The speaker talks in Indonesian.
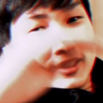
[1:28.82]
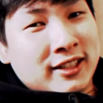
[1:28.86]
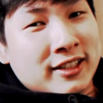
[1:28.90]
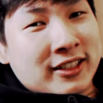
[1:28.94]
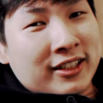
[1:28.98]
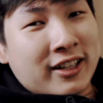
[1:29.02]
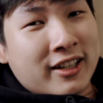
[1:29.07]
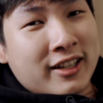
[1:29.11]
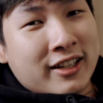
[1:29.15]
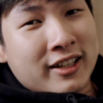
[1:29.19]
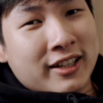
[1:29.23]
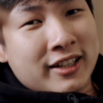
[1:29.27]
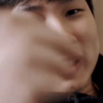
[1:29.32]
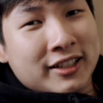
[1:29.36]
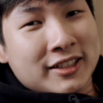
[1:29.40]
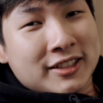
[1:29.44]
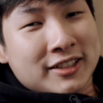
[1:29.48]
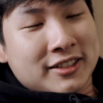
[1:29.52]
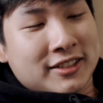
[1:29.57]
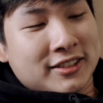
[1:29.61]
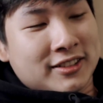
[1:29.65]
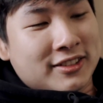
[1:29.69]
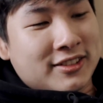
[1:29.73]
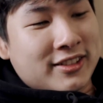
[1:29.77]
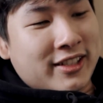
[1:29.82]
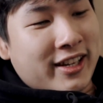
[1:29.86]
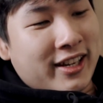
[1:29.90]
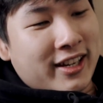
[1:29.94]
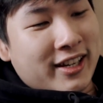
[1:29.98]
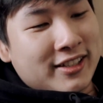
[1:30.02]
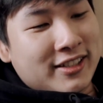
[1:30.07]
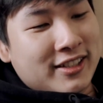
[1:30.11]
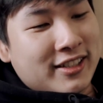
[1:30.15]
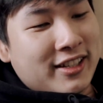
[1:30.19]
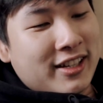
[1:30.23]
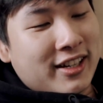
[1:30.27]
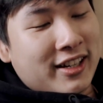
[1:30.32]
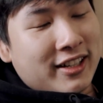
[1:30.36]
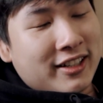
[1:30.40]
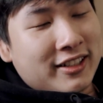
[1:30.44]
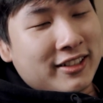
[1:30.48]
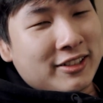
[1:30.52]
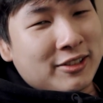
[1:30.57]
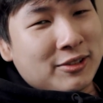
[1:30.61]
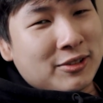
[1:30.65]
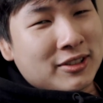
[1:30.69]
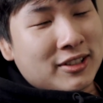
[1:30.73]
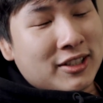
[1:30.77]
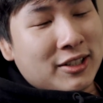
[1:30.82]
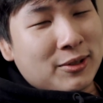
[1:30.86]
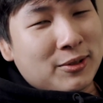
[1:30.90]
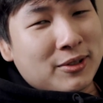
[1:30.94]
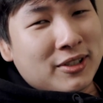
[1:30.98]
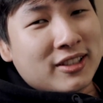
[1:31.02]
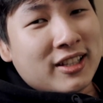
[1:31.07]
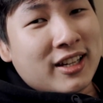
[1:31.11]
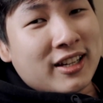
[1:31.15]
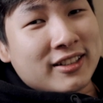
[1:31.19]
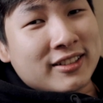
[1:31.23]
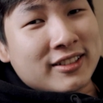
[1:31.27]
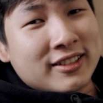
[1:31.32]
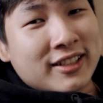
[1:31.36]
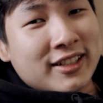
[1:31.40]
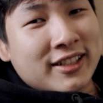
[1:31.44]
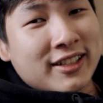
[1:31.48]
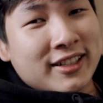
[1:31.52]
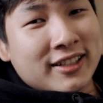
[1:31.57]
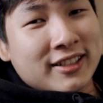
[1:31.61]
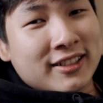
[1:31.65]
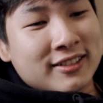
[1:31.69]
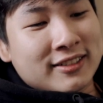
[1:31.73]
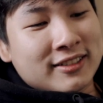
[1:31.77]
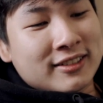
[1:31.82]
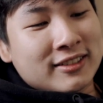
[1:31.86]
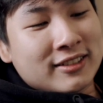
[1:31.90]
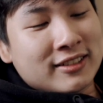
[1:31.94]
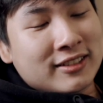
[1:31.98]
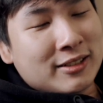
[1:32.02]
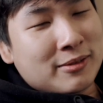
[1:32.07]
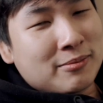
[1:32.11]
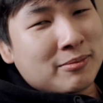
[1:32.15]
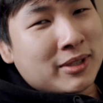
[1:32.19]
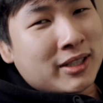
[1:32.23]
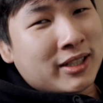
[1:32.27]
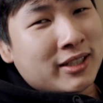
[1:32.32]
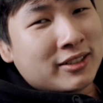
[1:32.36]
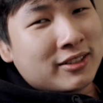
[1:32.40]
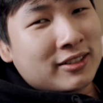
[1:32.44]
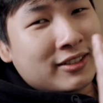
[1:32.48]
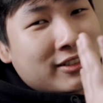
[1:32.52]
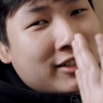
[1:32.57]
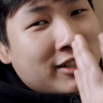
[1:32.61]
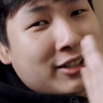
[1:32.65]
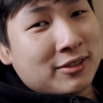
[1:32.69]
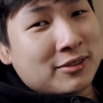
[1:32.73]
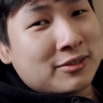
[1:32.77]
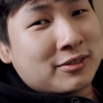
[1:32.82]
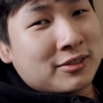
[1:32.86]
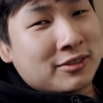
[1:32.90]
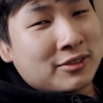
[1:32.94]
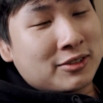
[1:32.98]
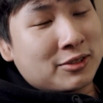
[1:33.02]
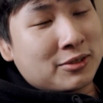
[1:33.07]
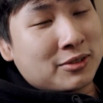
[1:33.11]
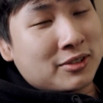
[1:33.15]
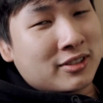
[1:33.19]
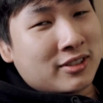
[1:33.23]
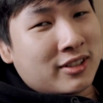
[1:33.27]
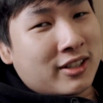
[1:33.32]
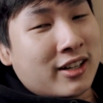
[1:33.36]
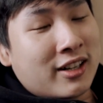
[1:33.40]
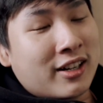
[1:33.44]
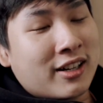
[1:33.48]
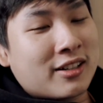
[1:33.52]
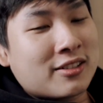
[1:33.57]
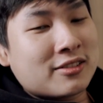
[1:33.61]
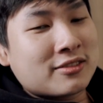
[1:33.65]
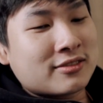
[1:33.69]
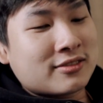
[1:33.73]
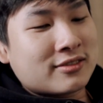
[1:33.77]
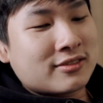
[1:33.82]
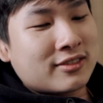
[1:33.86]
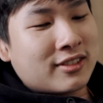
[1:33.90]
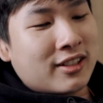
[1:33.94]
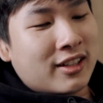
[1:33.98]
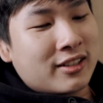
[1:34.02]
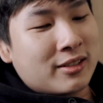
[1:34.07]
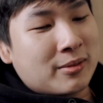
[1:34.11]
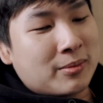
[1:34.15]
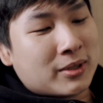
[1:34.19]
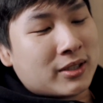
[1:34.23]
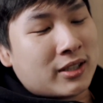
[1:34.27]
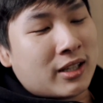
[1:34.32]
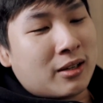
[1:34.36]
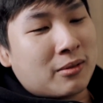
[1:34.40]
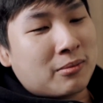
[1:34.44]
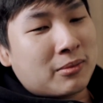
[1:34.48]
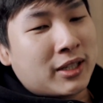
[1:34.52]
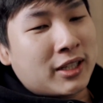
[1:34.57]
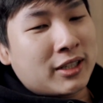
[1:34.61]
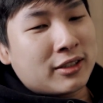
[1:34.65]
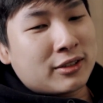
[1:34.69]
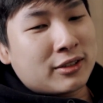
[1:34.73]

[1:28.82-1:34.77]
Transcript: Hai guys, ya jadi hari ini gue tadi udah tanding 5 round Swiss round Tadi pertama